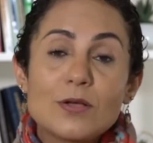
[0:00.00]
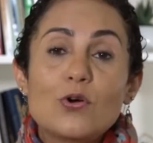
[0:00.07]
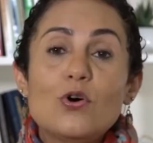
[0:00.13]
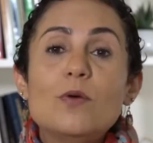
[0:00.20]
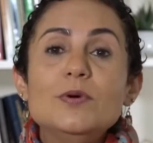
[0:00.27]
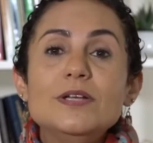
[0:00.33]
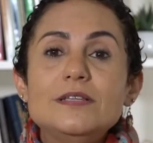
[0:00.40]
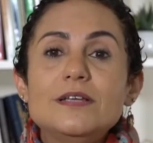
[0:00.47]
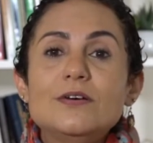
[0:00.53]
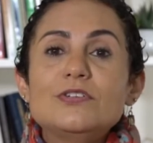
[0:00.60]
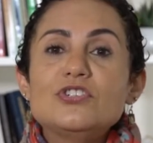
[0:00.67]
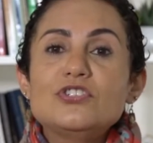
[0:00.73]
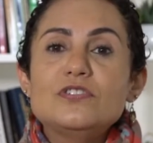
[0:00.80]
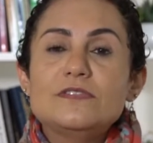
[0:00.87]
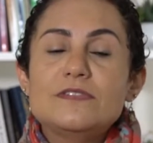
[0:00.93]
Como então a
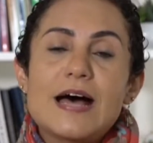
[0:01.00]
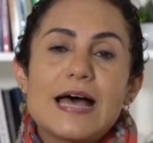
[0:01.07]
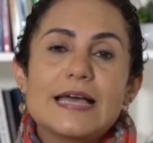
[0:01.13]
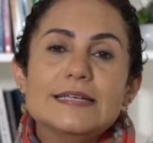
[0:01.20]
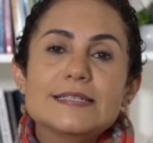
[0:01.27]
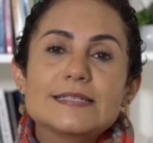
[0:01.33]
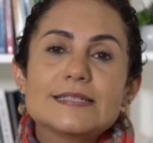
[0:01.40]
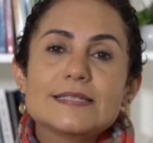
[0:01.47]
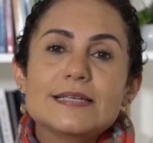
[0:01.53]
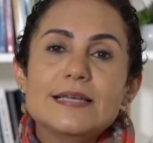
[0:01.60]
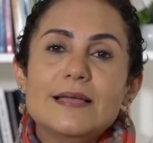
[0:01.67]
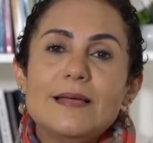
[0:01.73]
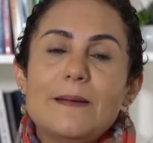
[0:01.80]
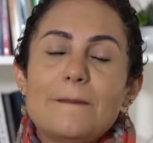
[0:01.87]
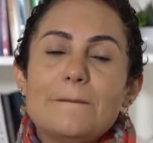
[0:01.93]
gente faz
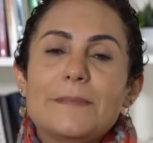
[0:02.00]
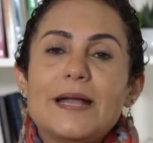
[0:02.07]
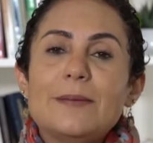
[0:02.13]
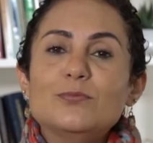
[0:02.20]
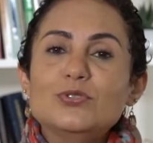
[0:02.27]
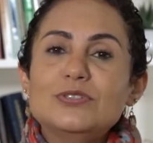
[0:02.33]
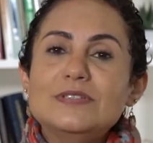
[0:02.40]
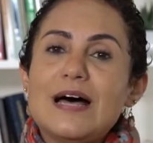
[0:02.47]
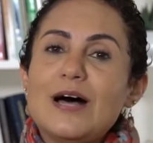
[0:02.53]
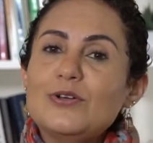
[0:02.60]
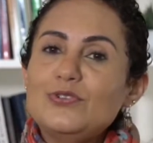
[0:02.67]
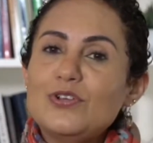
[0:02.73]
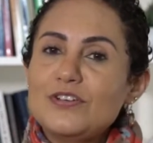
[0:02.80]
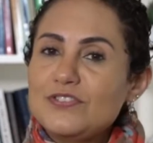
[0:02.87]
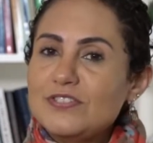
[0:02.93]
para mudar o
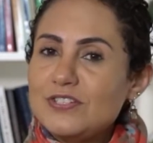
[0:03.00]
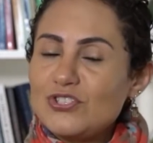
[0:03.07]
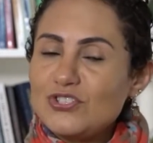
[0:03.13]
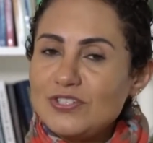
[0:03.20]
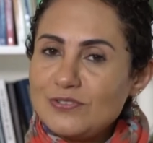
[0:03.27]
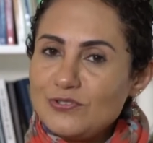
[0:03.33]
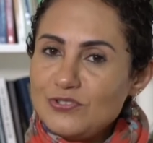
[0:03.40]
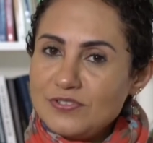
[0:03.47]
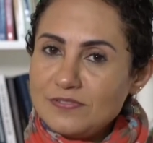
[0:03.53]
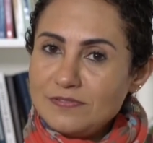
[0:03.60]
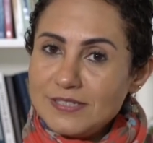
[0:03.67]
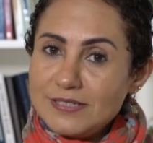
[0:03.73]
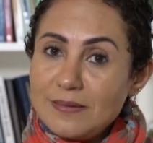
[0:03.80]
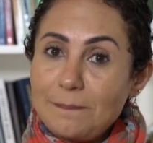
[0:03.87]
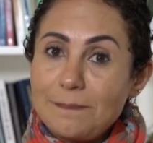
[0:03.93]
nosso estilo de
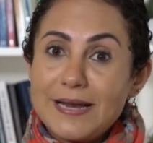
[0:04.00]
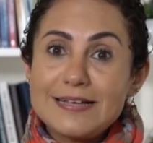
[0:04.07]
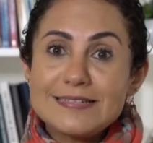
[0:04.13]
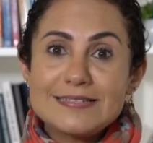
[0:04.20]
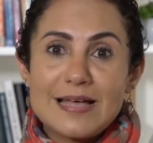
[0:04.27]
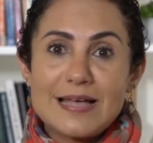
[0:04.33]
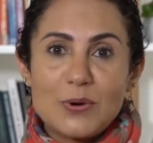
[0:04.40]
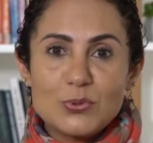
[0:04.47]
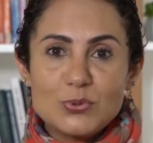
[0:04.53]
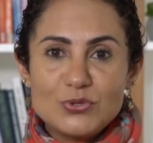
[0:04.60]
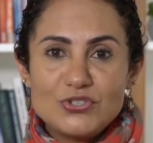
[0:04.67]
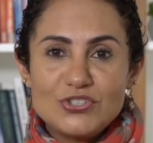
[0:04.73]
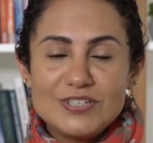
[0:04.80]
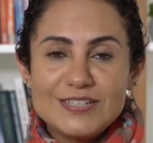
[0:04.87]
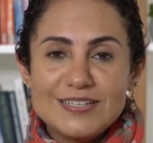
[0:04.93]
vida para a
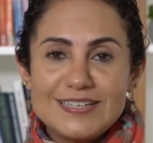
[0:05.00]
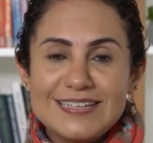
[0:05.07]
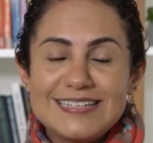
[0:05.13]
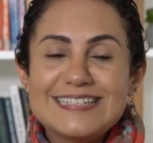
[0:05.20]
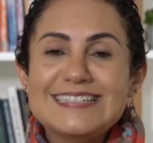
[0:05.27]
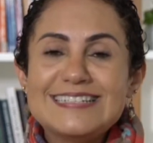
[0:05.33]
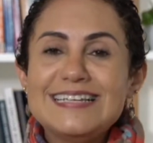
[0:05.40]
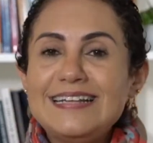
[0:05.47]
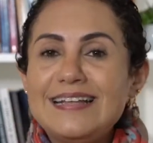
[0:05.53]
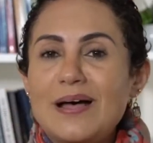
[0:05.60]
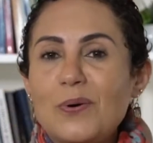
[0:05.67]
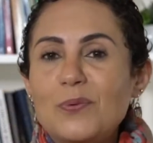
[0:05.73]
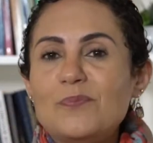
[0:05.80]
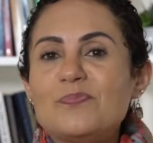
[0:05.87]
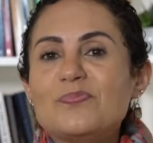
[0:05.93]
saúde, se
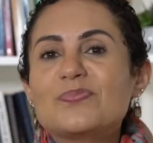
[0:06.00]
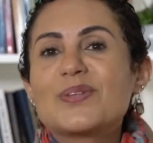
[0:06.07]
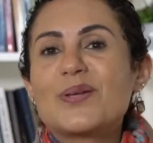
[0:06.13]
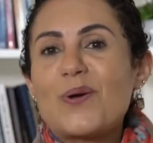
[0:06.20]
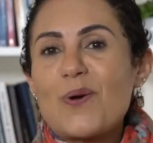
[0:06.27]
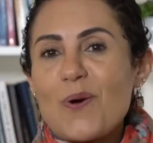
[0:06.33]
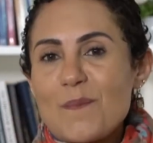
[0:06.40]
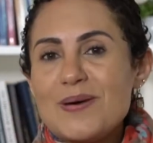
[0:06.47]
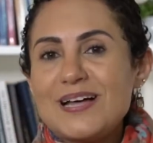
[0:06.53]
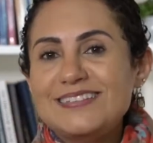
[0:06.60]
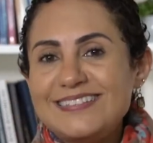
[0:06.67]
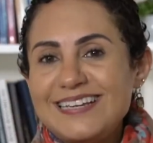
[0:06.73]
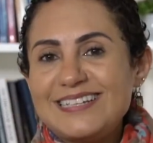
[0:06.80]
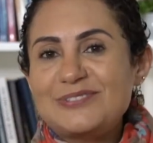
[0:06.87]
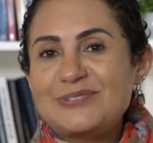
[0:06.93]
não
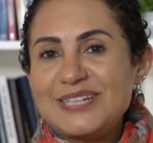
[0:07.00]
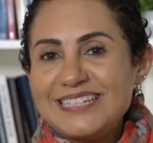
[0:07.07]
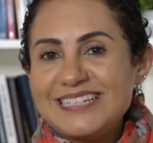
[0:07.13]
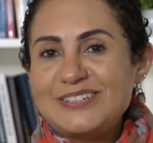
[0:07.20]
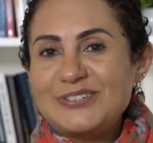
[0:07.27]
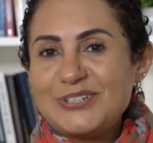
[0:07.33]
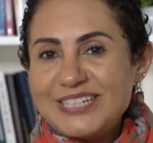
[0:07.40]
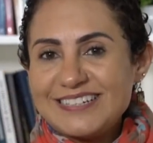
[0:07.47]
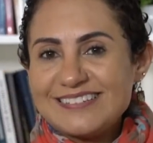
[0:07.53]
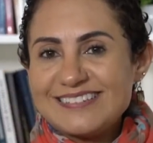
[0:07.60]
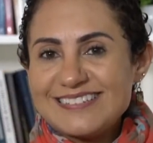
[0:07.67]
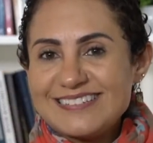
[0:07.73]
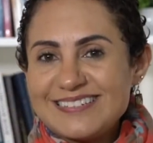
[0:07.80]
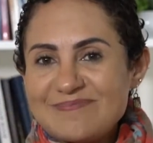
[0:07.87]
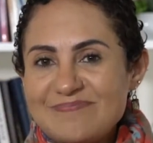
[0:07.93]
combatendo a
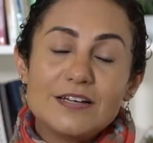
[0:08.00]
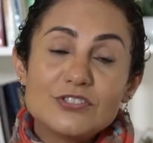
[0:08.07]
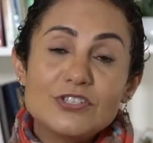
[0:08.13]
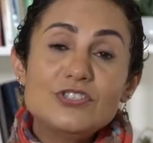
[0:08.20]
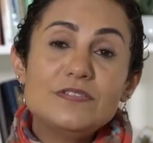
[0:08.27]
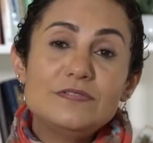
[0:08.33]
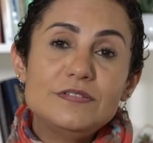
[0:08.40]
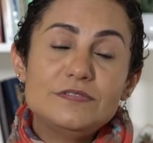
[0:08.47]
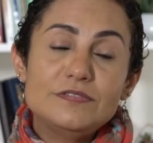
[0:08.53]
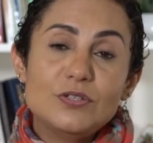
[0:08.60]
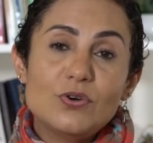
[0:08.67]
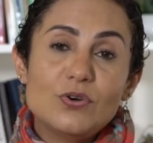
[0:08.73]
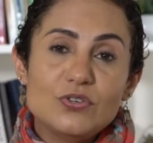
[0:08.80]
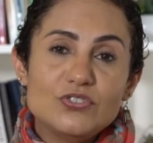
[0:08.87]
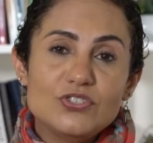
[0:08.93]
ignorância? A gente vive
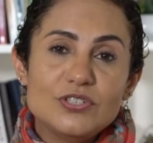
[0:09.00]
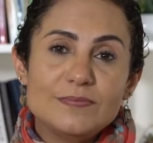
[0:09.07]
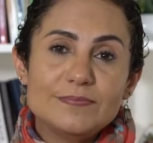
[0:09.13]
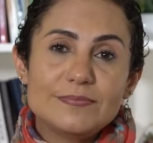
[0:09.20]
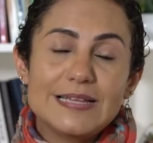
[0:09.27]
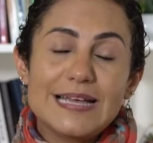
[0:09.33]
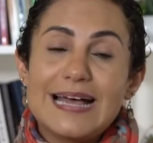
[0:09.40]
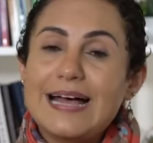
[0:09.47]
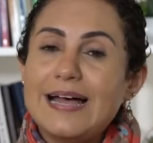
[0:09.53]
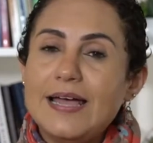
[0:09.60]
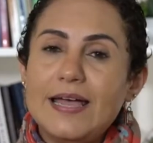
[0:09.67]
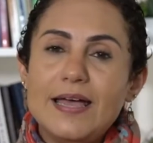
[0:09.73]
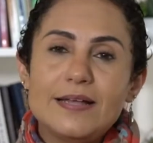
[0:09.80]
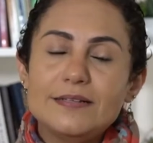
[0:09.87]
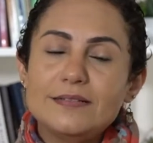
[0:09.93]
hoje a
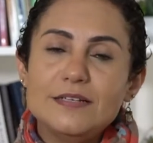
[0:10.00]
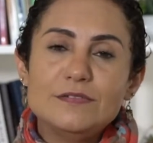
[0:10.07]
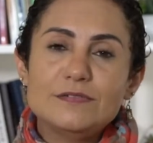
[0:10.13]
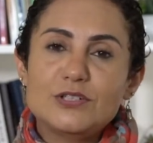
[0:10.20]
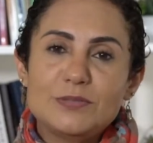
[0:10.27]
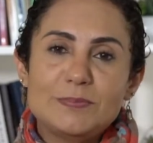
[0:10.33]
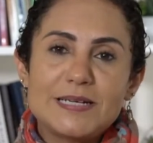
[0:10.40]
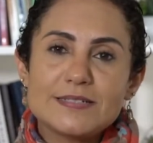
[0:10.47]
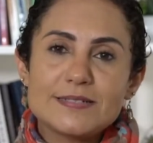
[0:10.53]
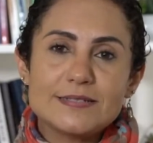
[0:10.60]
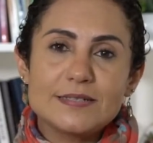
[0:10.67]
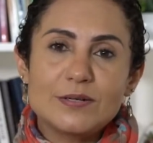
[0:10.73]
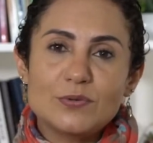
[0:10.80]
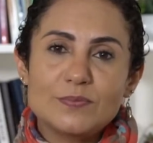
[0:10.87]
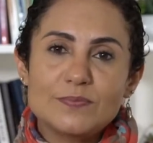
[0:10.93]
era da
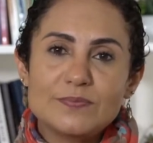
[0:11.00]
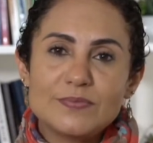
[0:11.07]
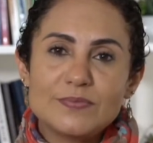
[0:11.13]
informação.